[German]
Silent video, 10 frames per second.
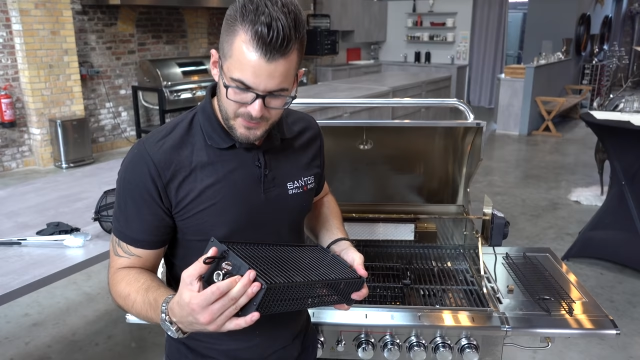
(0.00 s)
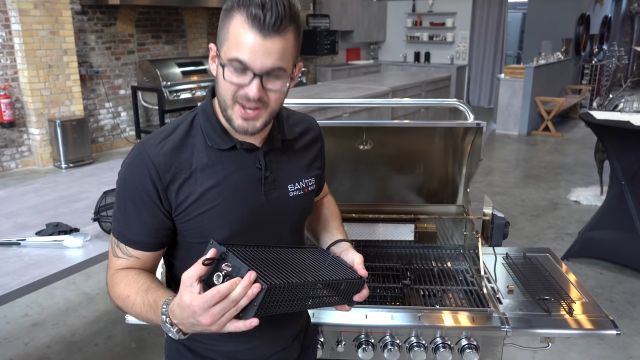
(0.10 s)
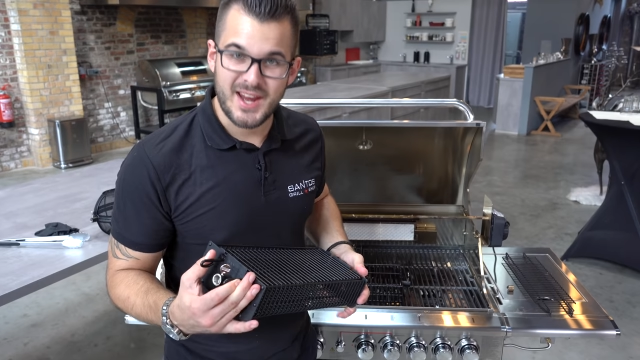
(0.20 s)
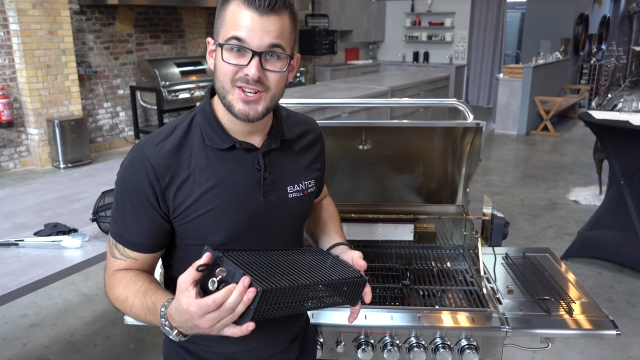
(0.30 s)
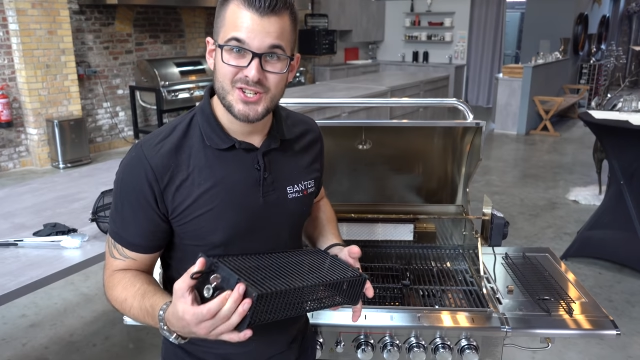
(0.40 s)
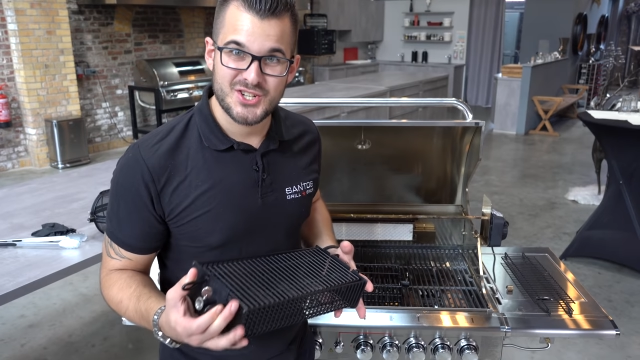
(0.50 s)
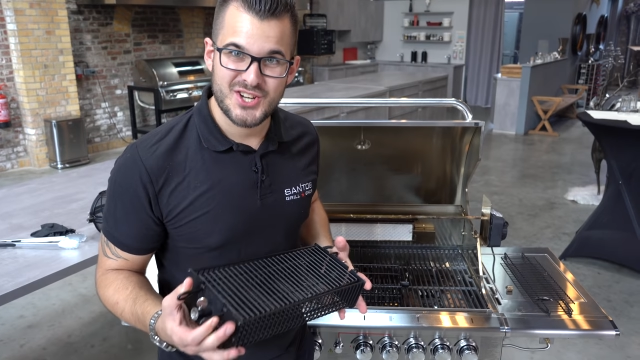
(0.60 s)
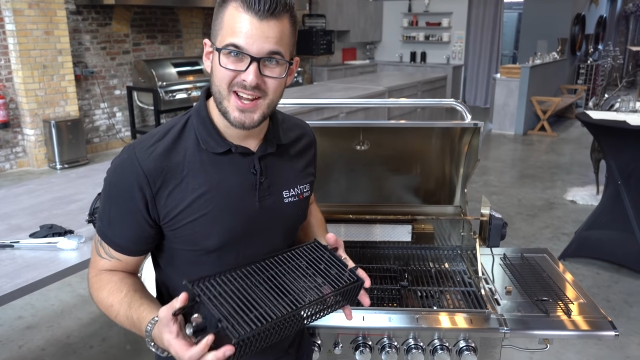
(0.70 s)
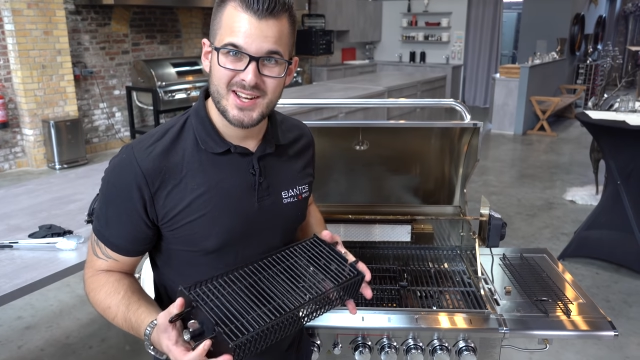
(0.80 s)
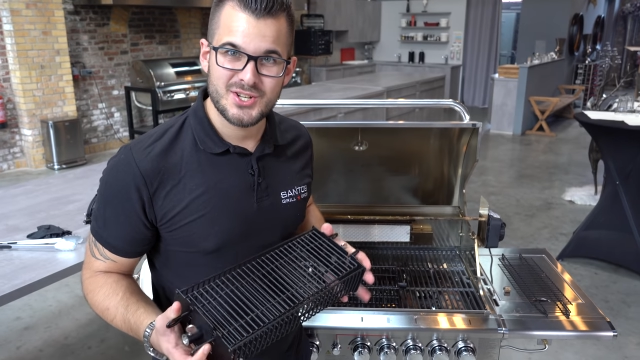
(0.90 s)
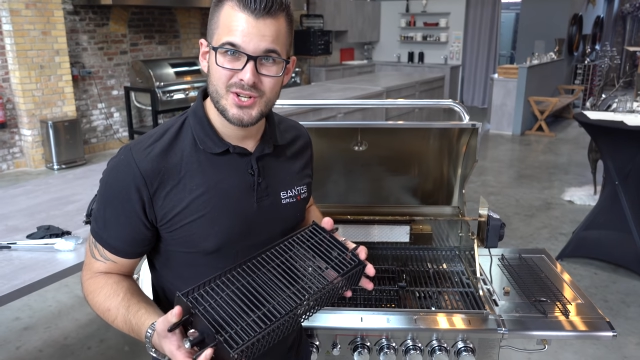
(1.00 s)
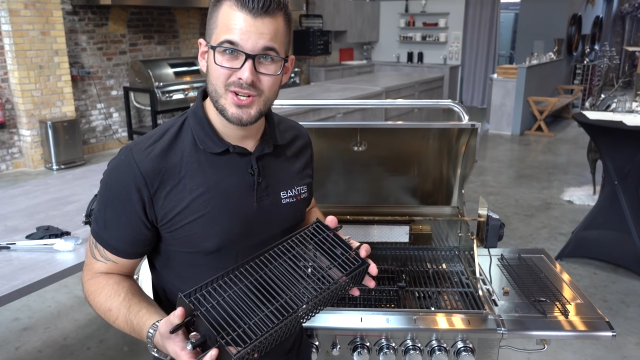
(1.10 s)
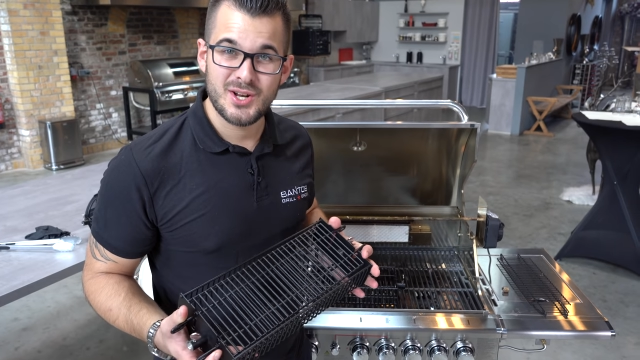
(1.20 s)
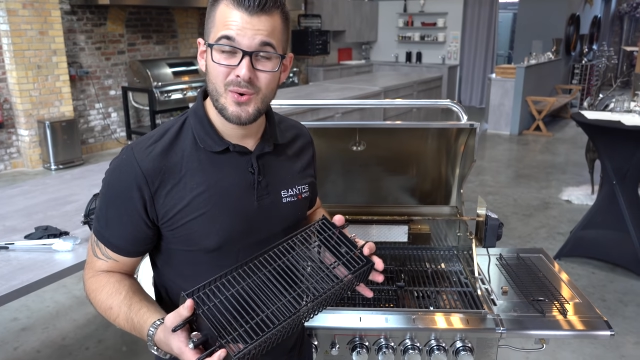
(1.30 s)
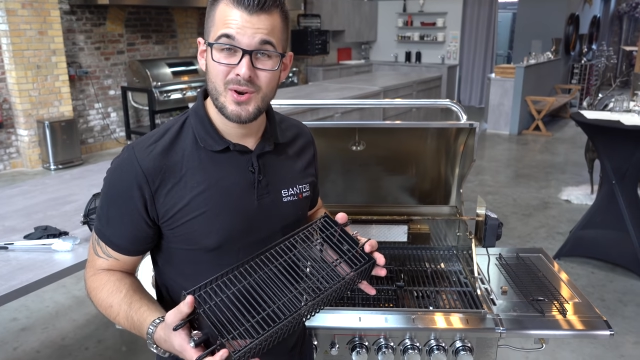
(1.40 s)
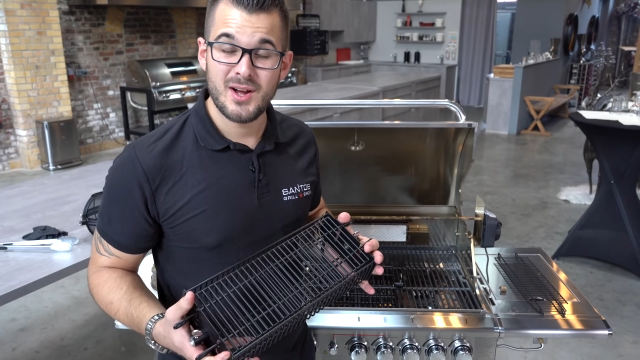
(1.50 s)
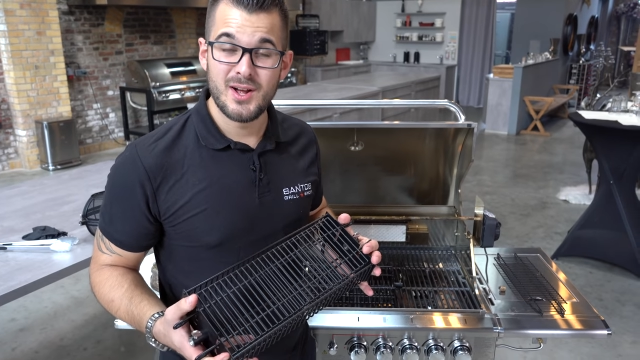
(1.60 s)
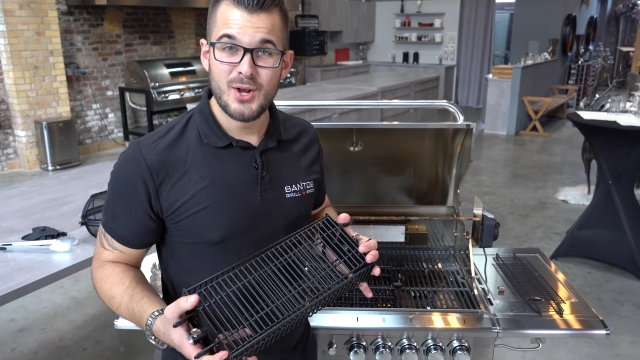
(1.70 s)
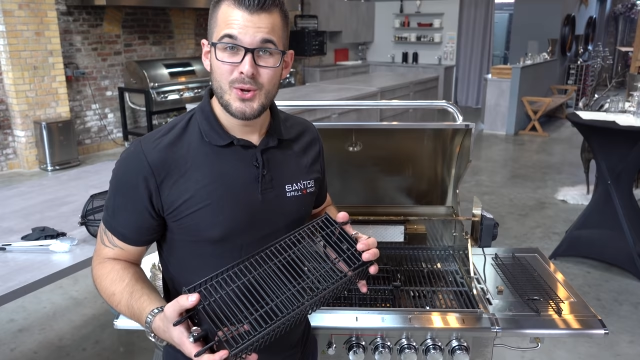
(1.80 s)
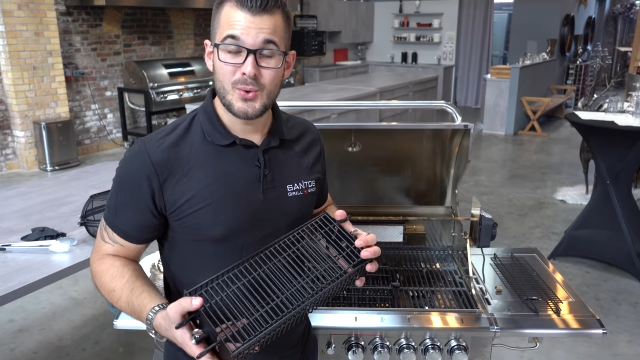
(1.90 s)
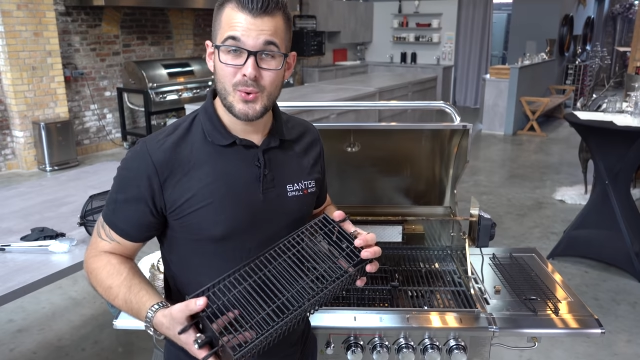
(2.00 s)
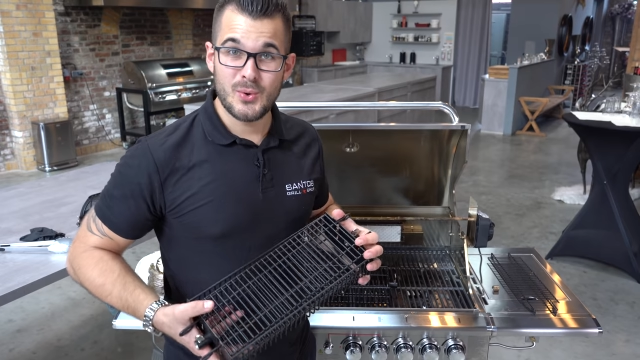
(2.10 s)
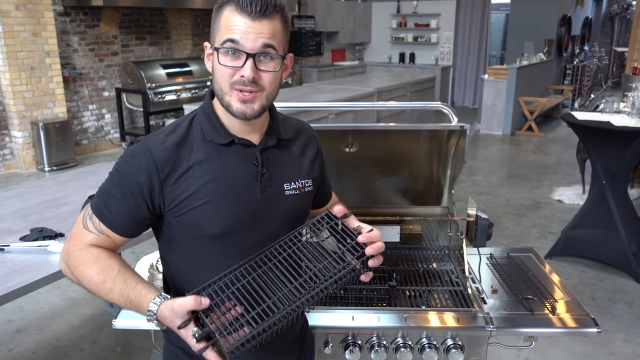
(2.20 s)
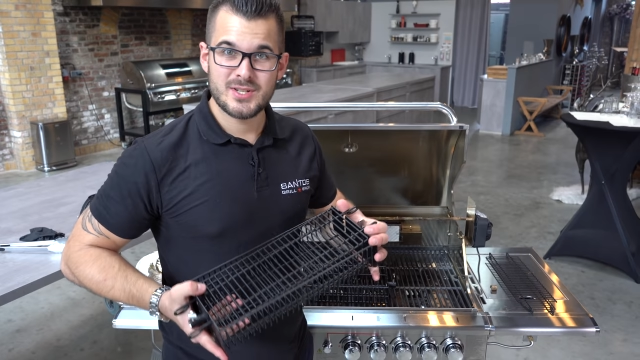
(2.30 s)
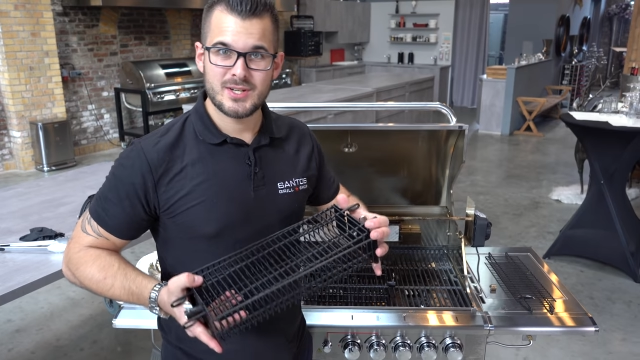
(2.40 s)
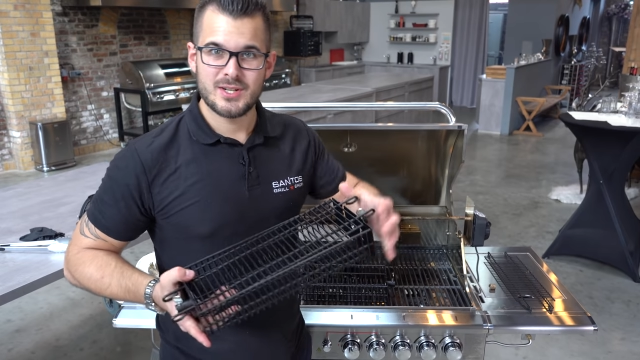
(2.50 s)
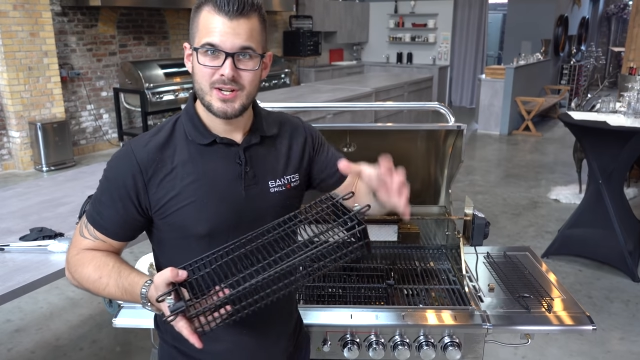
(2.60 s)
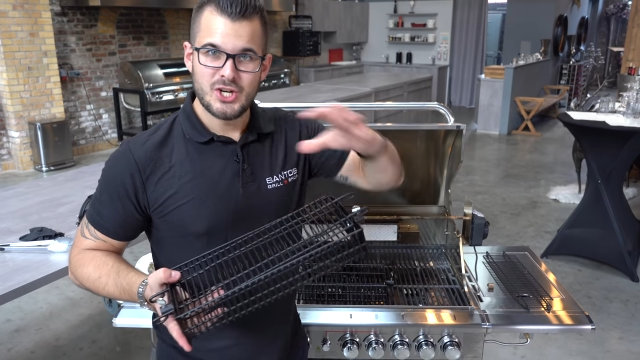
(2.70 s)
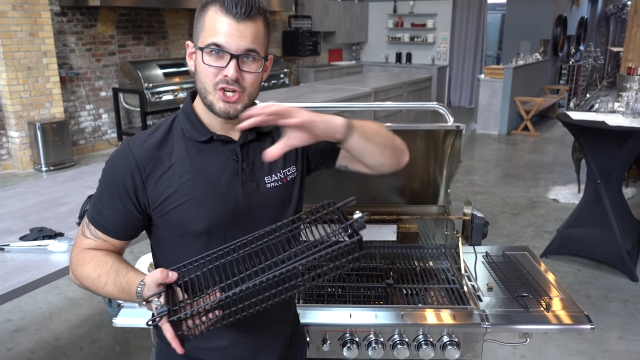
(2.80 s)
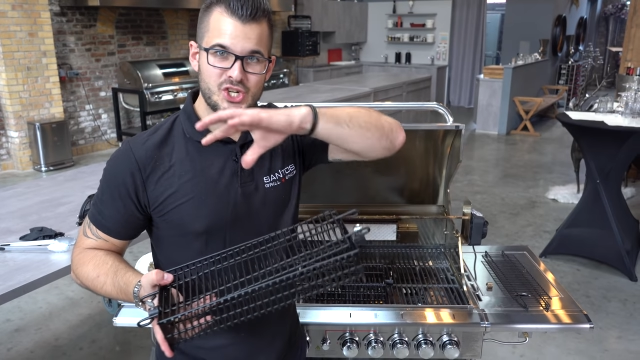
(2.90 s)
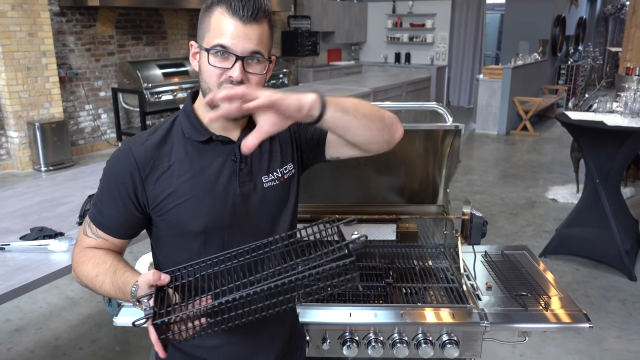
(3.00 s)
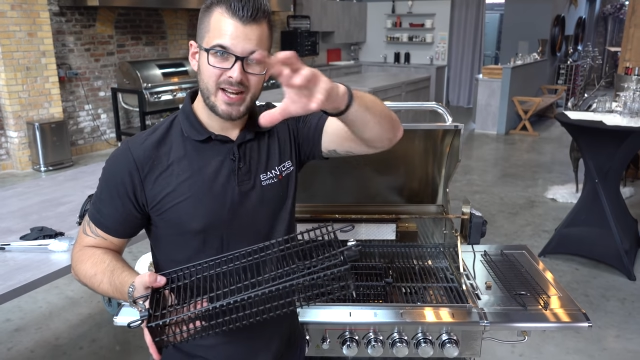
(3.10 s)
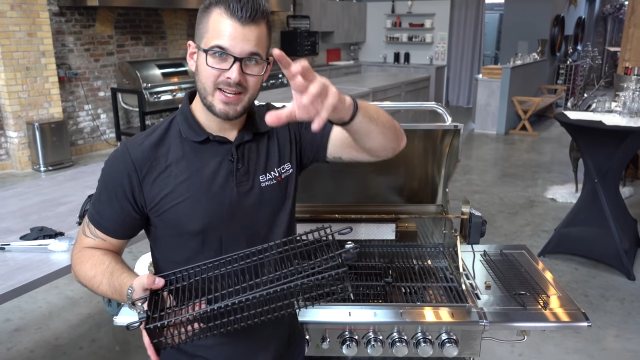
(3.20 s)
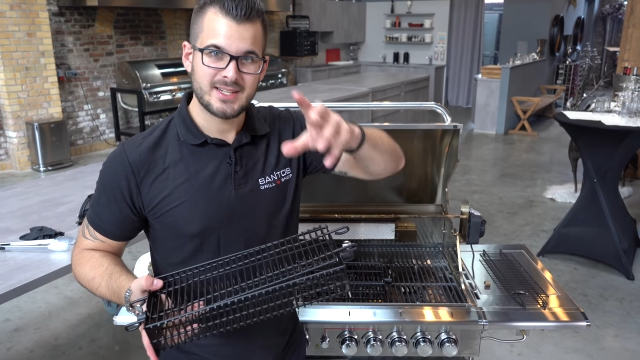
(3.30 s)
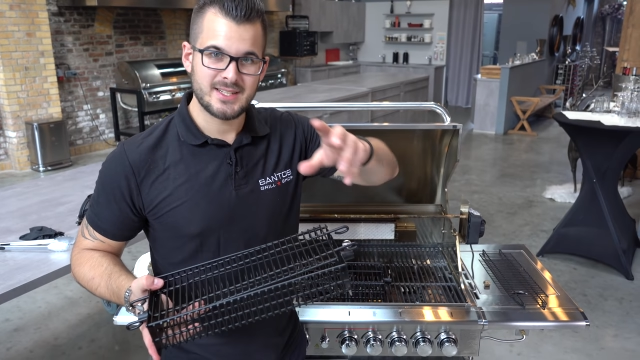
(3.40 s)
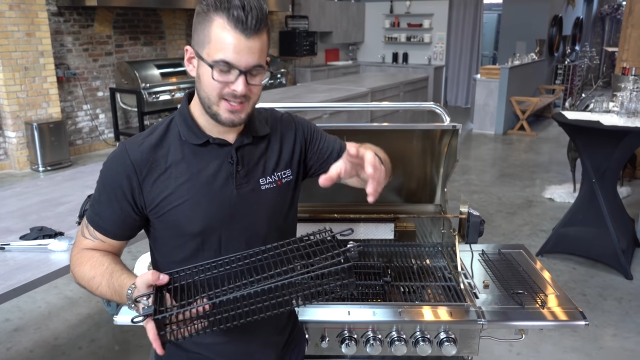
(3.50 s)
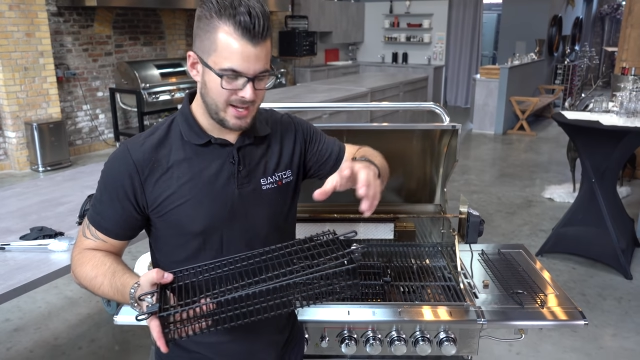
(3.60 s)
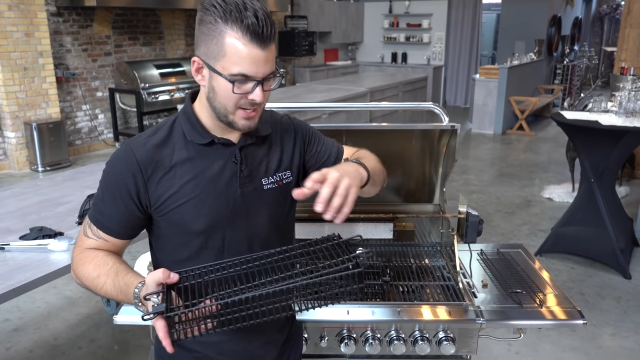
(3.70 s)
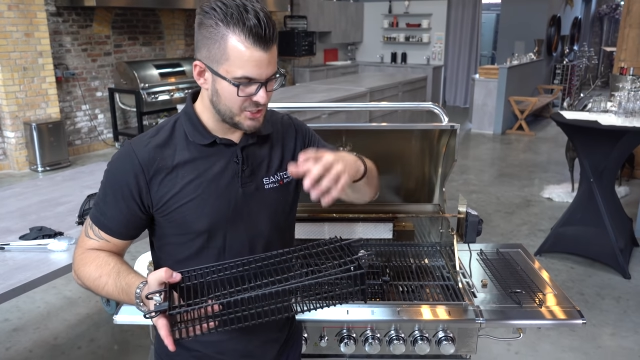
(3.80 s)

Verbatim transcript: die Hähnchenschenkelchen ne? oder größere Schenkel, ja,